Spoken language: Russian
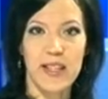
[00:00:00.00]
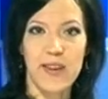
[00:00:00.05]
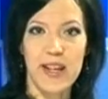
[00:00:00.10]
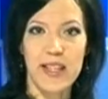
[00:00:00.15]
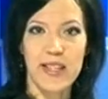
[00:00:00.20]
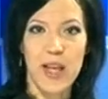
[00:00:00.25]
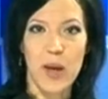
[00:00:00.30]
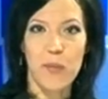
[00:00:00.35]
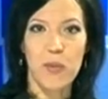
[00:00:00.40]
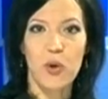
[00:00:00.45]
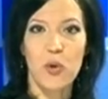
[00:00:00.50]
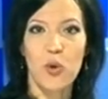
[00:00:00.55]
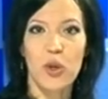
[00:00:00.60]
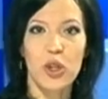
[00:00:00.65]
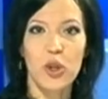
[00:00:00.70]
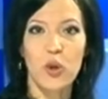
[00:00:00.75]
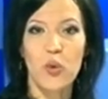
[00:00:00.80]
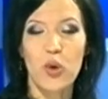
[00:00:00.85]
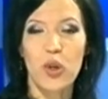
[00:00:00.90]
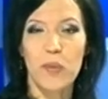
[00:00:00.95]
С новостями
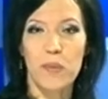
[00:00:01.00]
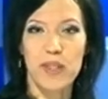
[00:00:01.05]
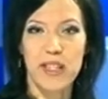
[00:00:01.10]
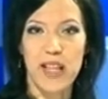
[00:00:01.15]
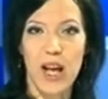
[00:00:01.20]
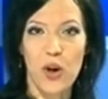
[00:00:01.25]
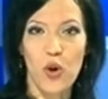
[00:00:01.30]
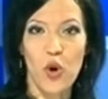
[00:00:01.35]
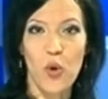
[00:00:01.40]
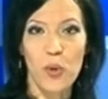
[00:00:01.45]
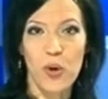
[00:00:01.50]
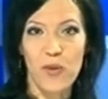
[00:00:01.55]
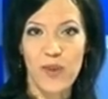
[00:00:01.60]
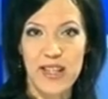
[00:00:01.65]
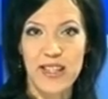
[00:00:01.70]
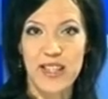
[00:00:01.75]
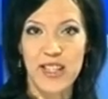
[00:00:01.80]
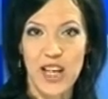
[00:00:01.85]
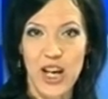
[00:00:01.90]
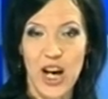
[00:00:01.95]
культуры познакомлю
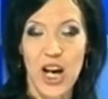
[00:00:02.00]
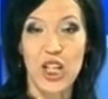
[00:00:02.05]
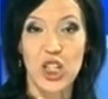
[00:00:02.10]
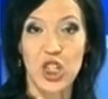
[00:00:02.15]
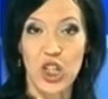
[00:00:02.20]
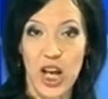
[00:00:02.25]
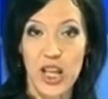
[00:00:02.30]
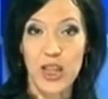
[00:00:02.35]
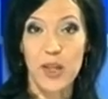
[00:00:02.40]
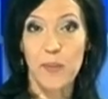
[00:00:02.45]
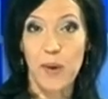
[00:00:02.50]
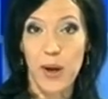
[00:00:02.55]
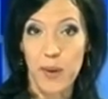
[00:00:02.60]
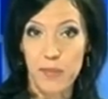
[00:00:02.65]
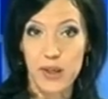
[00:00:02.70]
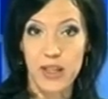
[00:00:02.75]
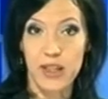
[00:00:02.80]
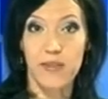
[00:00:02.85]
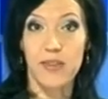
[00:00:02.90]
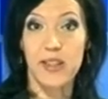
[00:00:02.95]
вас я, Жанна
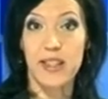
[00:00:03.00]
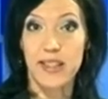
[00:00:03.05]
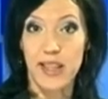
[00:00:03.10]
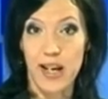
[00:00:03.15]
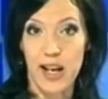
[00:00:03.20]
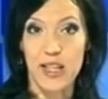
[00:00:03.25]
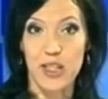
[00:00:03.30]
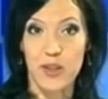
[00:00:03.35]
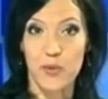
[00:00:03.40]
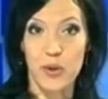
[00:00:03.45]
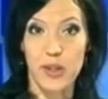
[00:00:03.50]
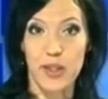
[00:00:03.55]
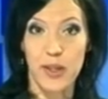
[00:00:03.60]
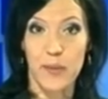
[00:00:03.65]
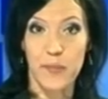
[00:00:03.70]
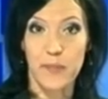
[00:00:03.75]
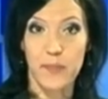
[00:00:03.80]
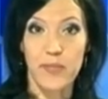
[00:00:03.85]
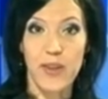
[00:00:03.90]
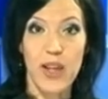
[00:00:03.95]
Мамилова.
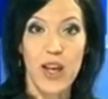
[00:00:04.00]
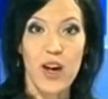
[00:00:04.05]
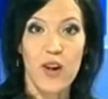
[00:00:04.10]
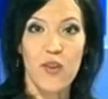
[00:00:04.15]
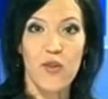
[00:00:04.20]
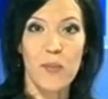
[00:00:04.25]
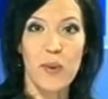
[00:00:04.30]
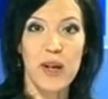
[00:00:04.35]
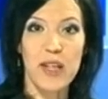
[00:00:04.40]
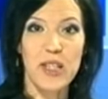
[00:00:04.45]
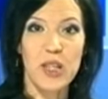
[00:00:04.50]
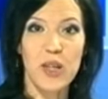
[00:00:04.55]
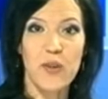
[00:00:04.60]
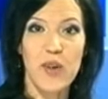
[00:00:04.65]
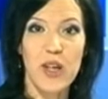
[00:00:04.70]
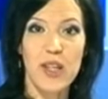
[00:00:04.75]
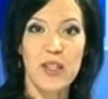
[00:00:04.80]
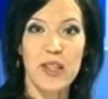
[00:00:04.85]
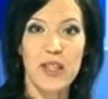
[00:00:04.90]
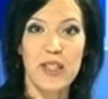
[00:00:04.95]
Здравствуйте. В
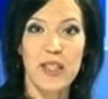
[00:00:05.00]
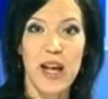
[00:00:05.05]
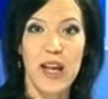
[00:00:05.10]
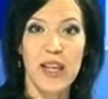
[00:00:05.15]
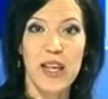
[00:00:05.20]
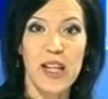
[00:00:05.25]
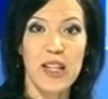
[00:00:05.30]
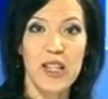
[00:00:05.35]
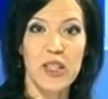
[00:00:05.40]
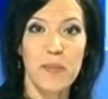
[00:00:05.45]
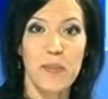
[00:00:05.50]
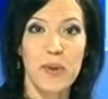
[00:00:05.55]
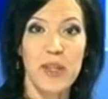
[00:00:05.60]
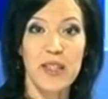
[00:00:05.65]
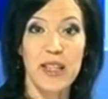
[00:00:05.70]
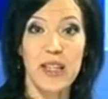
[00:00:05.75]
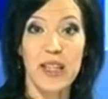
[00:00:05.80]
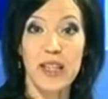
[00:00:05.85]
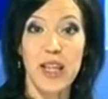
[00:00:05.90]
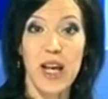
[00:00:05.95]
Москве состоялась
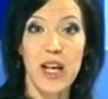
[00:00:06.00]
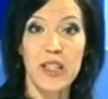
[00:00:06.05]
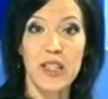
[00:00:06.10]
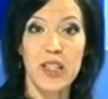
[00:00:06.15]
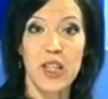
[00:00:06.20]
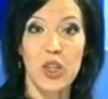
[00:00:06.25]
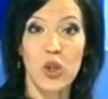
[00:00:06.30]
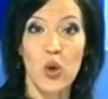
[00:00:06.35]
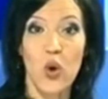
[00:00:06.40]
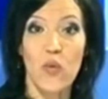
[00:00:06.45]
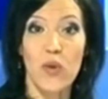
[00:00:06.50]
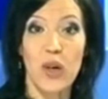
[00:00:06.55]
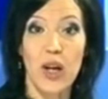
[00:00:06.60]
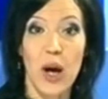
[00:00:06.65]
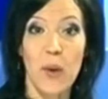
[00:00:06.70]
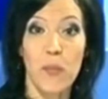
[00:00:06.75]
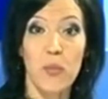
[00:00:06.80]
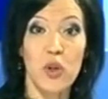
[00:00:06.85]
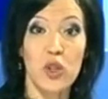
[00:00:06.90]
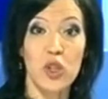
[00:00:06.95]
презентация новой
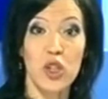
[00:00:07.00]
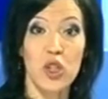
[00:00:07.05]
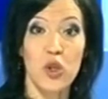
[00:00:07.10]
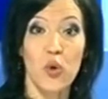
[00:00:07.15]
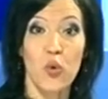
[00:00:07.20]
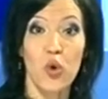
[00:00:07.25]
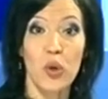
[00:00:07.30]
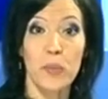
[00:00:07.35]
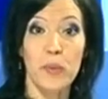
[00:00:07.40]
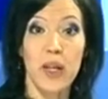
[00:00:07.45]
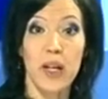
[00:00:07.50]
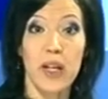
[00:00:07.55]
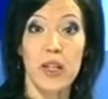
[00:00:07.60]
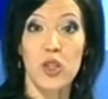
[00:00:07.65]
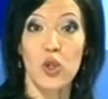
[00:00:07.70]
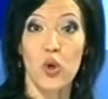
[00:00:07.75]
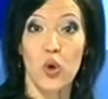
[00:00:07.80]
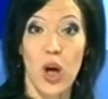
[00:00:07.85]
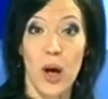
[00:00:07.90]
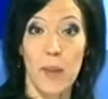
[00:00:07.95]
работы скульптора
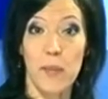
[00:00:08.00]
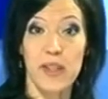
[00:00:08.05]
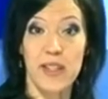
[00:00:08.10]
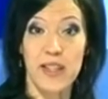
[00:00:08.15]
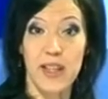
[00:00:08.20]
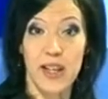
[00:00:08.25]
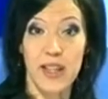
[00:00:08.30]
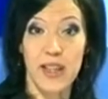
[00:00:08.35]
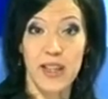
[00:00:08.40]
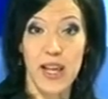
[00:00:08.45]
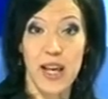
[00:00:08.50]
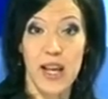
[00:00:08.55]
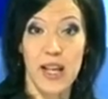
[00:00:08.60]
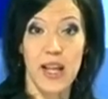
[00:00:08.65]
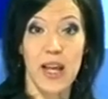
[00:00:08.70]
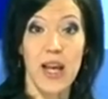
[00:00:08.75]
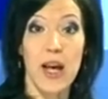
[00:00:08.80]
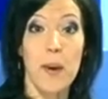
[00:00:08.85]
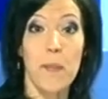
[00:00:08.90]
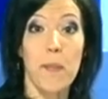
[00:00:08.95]
Зураба
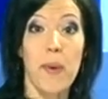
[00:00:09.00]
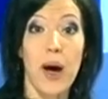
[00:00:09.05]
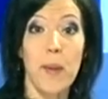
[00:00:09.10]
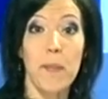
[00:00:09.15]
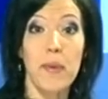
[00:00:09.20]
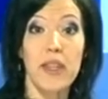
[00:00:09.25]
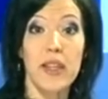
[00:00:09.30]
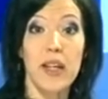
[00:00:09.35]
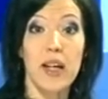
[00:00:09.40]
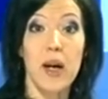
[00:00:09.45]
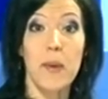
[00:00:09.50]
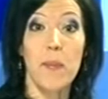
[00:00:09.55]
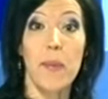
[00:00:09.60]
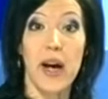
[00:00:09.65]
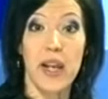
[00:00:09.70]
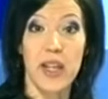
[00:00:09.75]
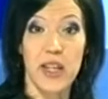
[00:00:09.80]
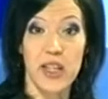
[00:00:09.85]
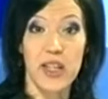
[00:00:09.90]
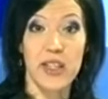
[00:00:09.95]
Церетели, памятника
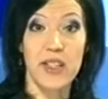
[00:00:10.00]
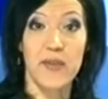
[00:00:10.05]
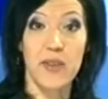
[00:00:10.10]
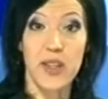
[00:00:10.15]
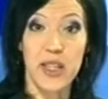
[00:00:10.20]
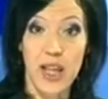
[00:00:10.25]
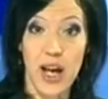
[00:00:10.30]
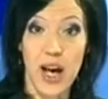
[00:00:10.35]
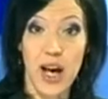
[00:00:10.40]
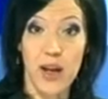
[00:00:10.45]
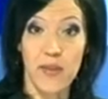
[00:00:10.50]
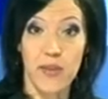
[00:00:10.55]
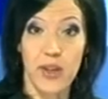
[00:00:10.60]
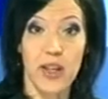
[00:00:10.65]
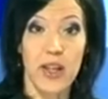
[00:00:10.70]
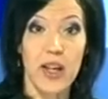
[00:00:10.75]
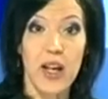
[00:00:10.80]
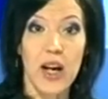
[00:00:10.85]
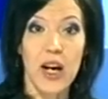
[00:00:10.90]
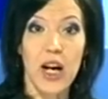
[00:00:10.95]
Марине
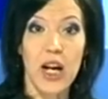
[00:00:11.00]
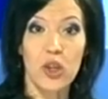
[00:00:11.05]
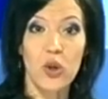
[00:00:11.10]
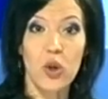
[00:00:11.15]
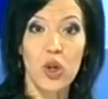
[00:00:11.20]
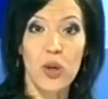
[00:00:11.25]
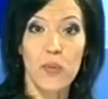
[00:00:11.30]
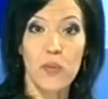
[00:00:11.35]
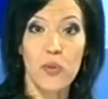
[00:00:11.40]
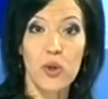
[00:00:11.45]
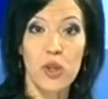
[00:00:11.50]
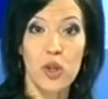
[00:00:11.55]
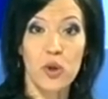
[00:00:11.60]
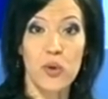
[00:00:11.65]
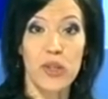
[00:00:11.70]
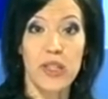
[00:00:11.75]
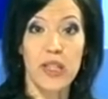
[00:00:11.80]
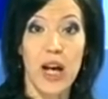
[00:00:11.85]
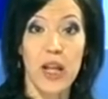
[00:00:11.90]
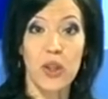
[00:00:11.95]
Цветаевой, который будет
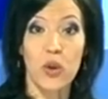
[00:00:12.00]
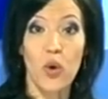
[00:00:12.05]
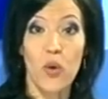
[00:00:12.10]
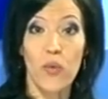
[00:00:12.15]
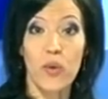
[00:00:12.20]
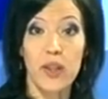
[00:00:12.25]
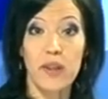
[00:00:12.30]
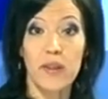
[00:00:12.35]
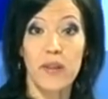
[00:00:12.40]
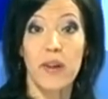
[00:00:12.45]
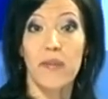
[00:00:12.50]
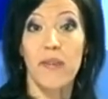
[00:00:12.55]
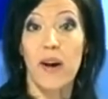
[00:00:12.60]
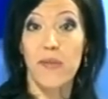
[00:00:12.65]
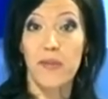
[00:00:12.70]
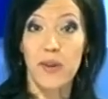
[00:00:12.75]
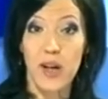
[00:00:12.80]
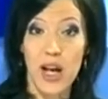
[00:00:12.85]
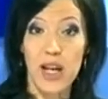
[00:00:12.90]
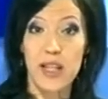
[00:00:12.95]
установлен во
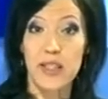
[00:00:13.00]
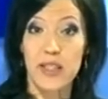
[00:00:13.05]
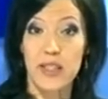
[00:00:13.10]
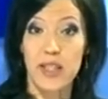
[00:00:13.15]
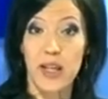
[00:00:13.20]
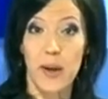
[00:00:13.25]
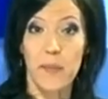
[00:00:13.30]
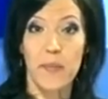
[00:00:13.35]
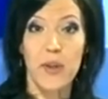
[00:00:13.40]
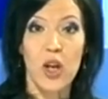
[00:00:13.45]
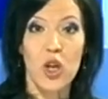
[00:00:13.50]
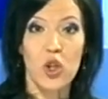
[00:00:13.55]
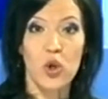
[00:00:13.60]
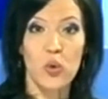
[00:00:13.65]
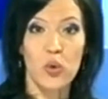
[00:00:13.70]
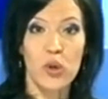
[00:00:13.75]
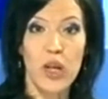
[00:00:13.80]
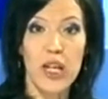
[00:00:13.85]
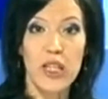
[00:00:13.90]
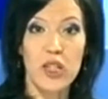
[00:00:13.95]
Франции.
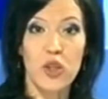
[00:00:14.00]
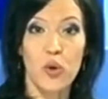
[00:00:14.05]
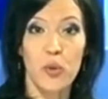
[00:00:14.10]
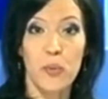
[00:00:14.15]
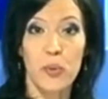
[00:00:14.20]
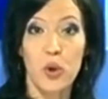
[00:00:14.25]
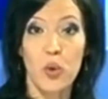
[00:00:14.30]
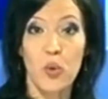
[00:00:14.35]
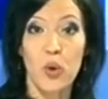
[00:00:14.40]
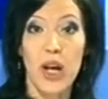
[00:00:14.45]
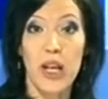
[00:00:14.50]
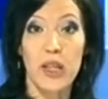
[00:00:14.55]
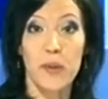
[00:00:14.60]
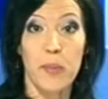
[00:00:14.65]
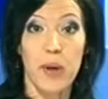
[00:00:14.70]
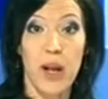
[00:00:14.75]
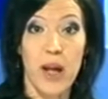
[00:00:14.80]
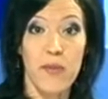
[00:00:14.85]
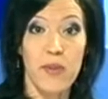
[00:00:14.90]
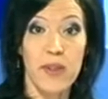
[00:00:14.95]
Туда скульптура
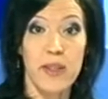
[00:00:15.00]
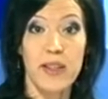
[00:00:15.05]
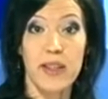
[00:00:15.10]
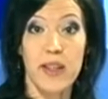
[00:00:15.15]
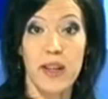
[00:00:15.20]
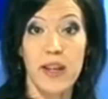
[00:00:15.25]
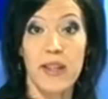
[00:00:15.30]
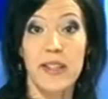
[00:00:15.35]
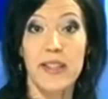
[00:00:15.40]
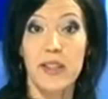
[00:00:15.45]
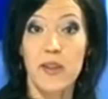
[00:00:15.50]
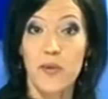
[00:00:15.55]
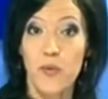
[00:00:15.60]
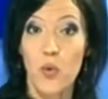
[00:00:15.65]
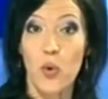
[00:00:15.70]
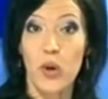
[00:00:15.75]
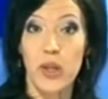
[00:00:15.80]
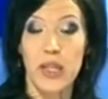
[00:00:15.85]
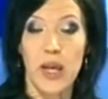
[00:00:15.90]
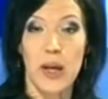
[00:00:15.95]
отправится
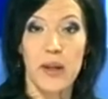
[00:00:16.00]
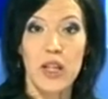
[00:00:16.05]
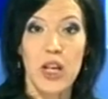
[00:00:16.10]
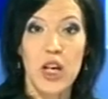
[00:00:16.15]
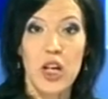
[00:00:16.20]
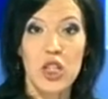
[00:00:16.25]
сегодня.